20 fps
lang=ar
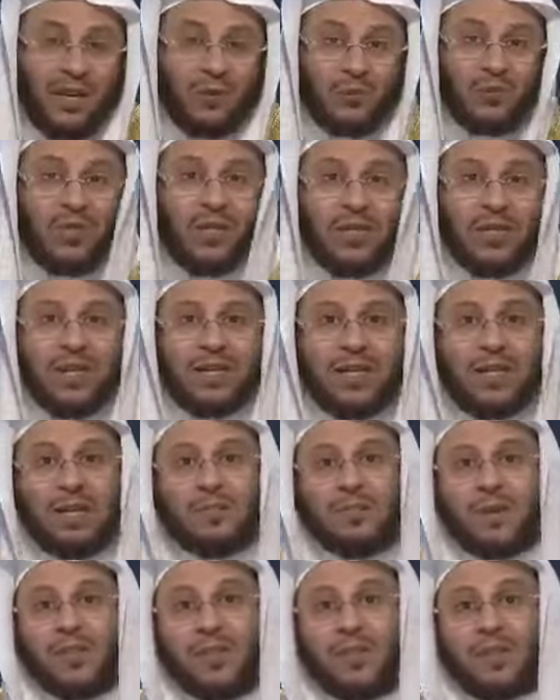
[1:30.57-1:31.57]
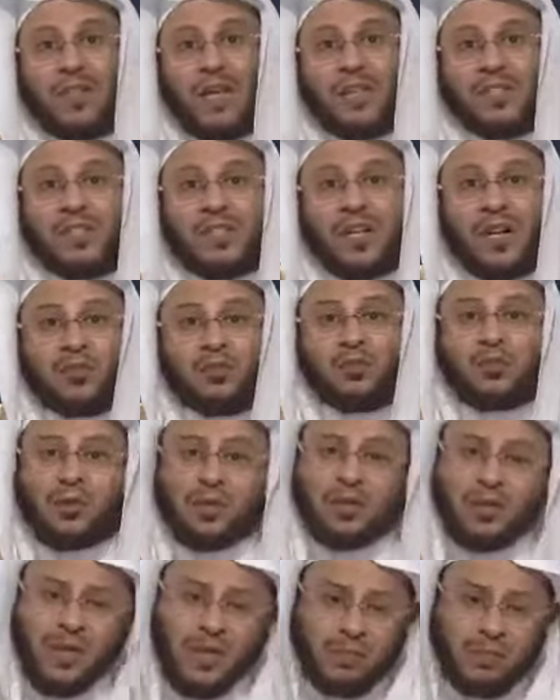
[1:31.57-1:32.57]
ولذلك بعض الناس الآن يقول
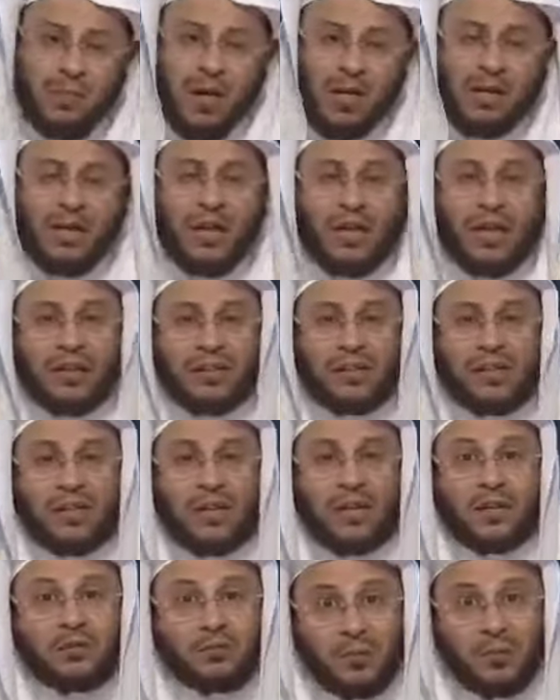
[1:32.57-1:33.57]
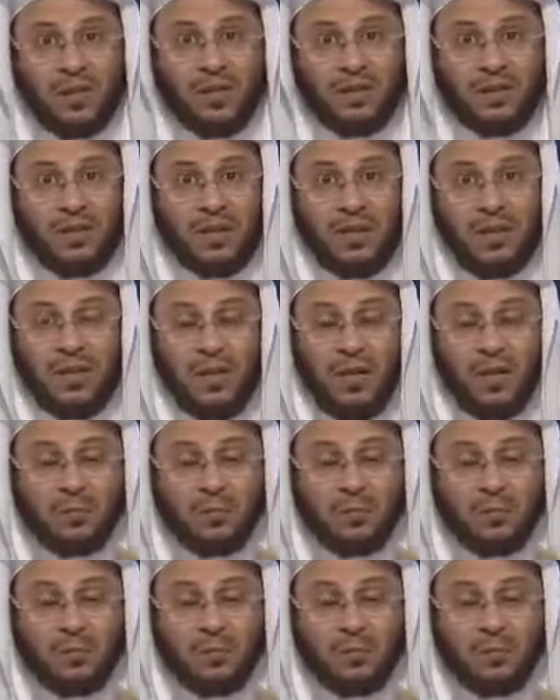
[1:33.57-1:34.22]
لك يا أخي ما الله قدر عليه سبحان الله